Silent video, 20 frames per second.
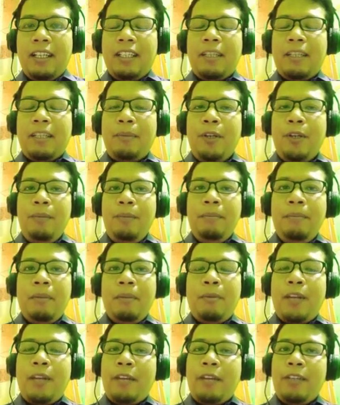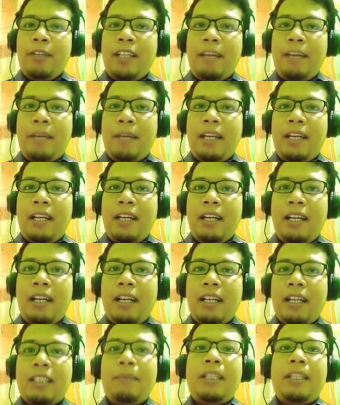Sebelum memulai kuliah
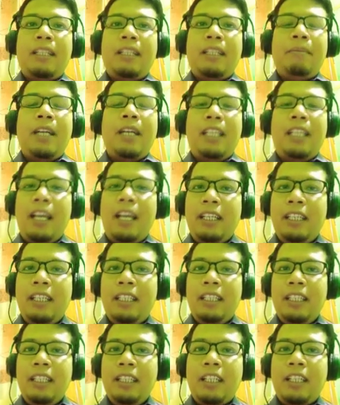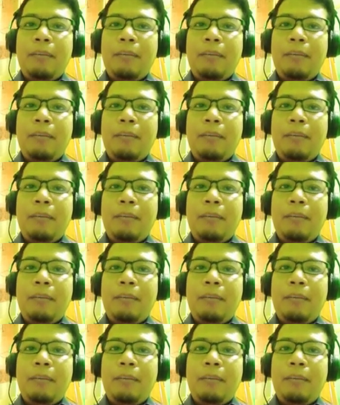pada kesempatan pagi hari ini,